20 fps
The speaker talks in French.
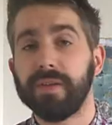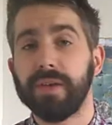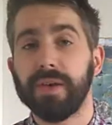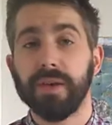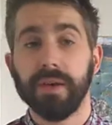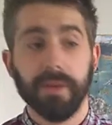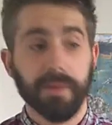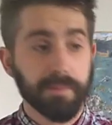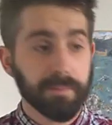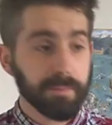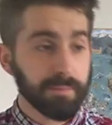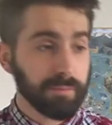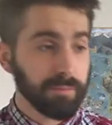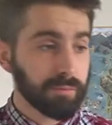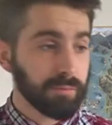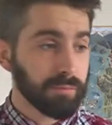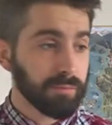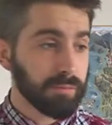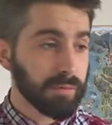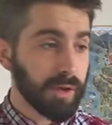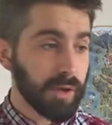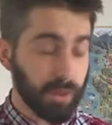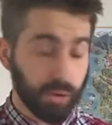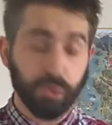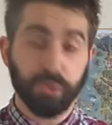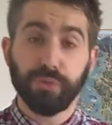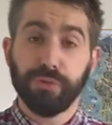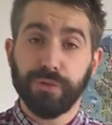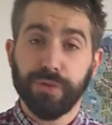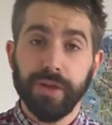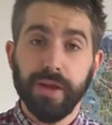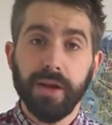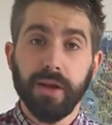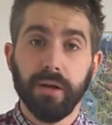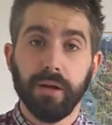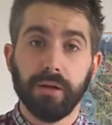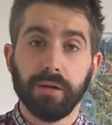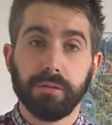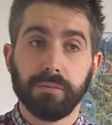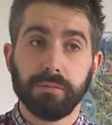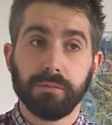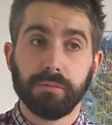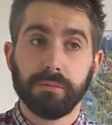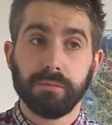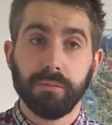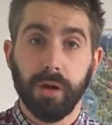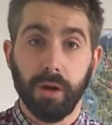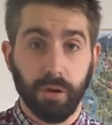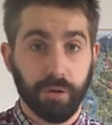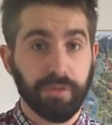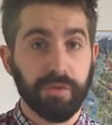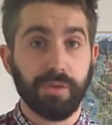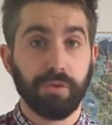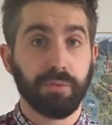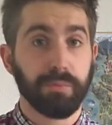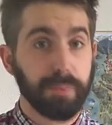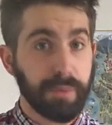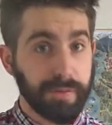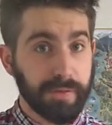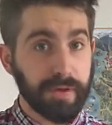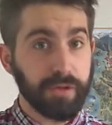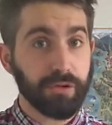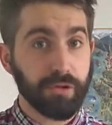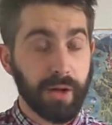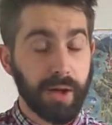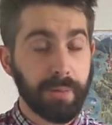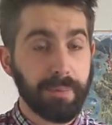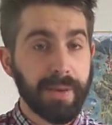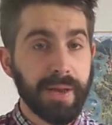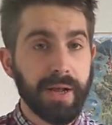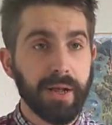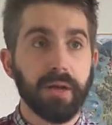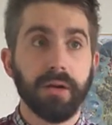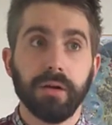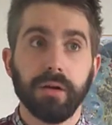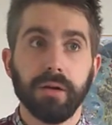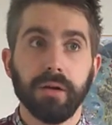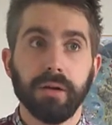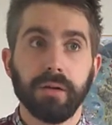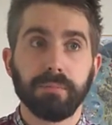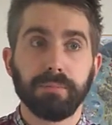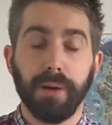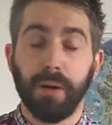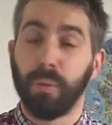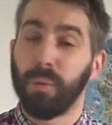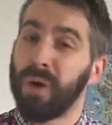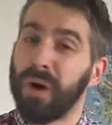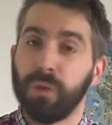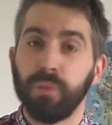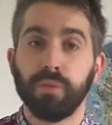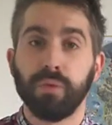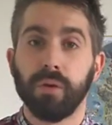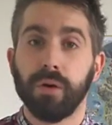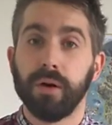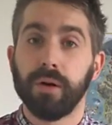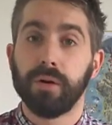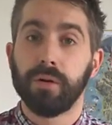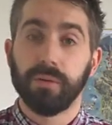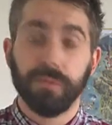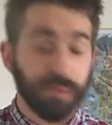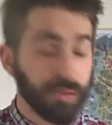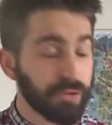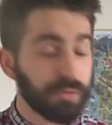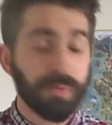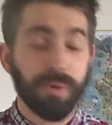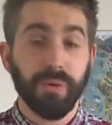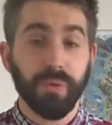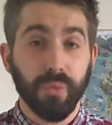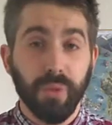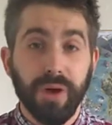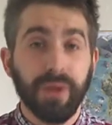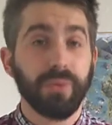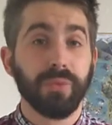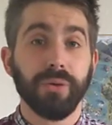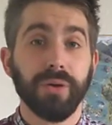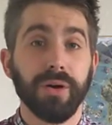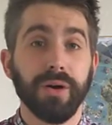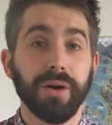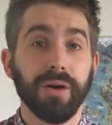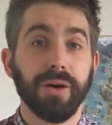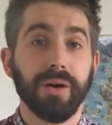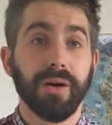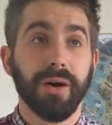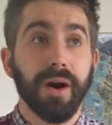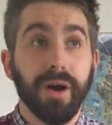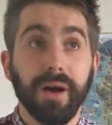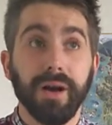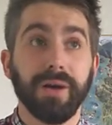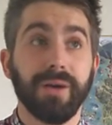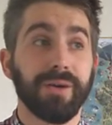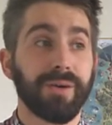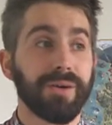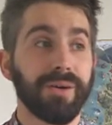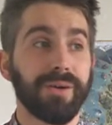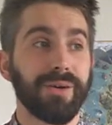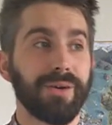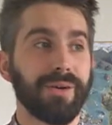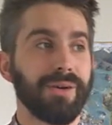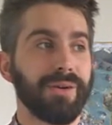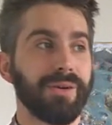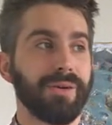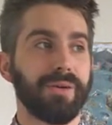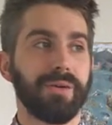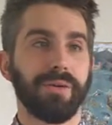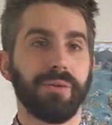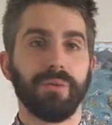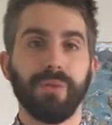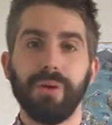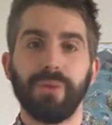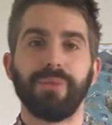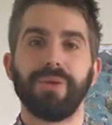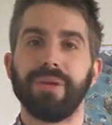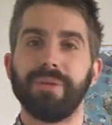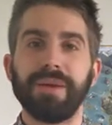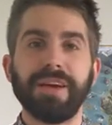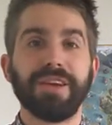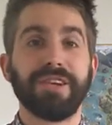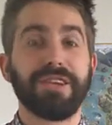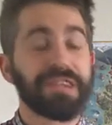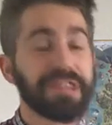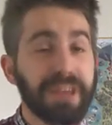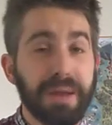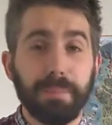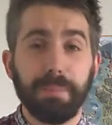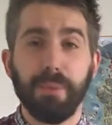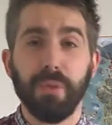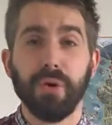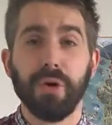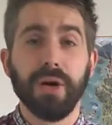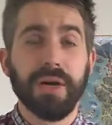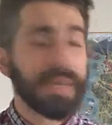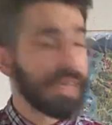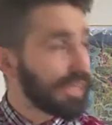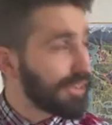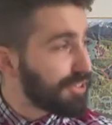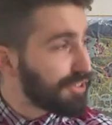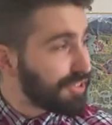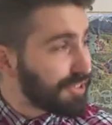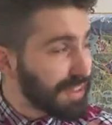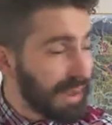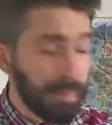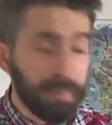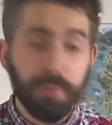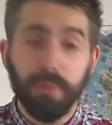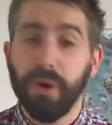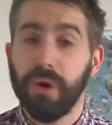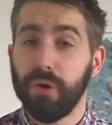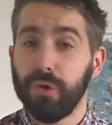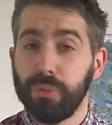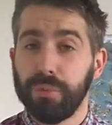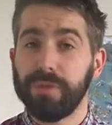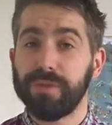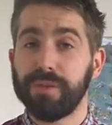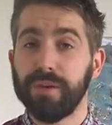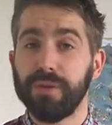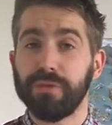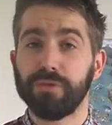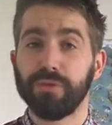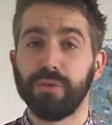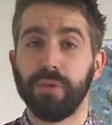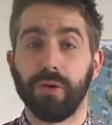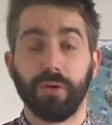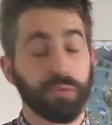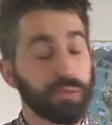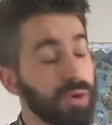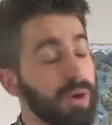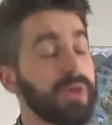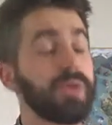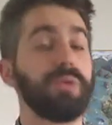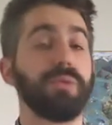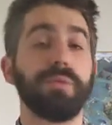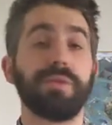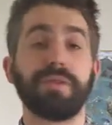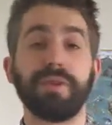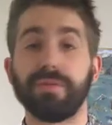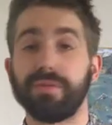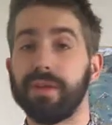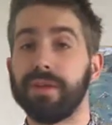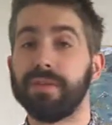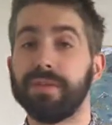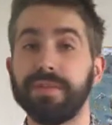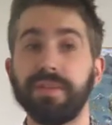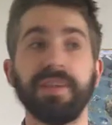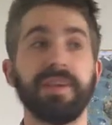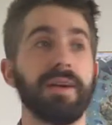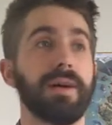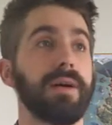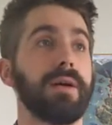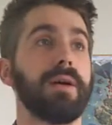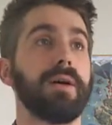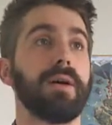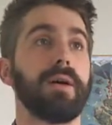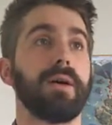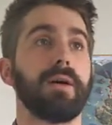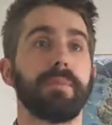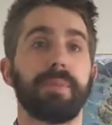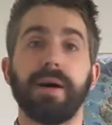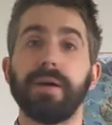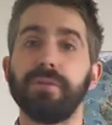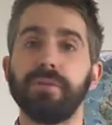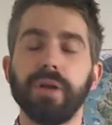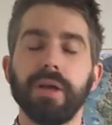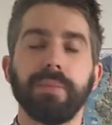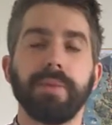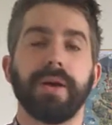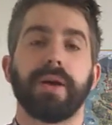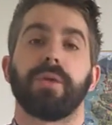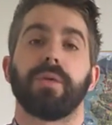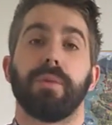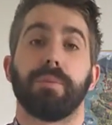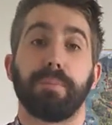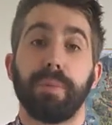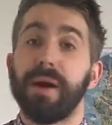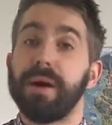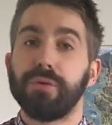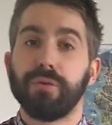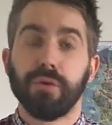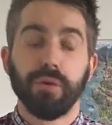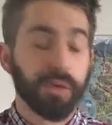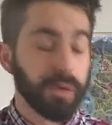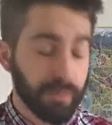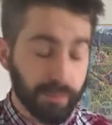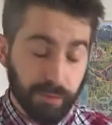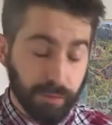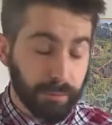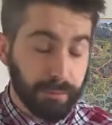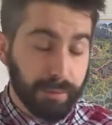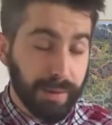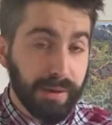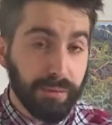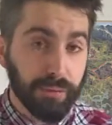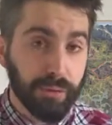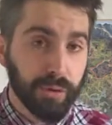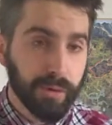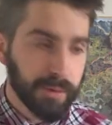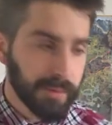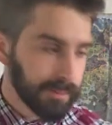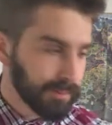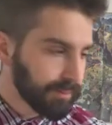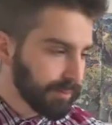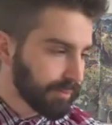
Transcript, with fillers: années et le rendu final, alors que c'est qu'une bêta, je le rappelle, bah waouh quoi. Franchement, waouh. Euh, waouh, les mecs, chapeau. Chapeau à Ubisoft quoi. En tout cas, Ubisoft Annecy, bravo les mecs Bravo, bravo.